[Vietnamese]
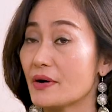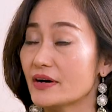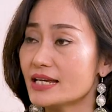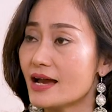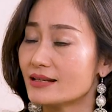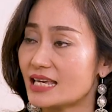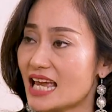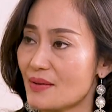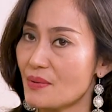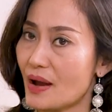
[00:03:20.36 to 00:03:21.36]
Bữa giờ chị
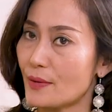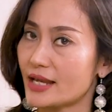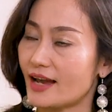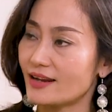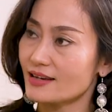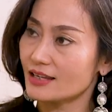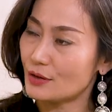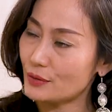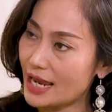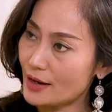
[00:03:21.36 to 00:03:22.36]
nghe mấy bạn ngoài chợ giới
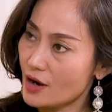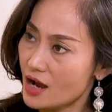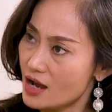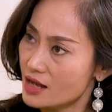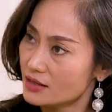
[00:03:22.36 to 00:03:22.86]
thiệu nhau đó.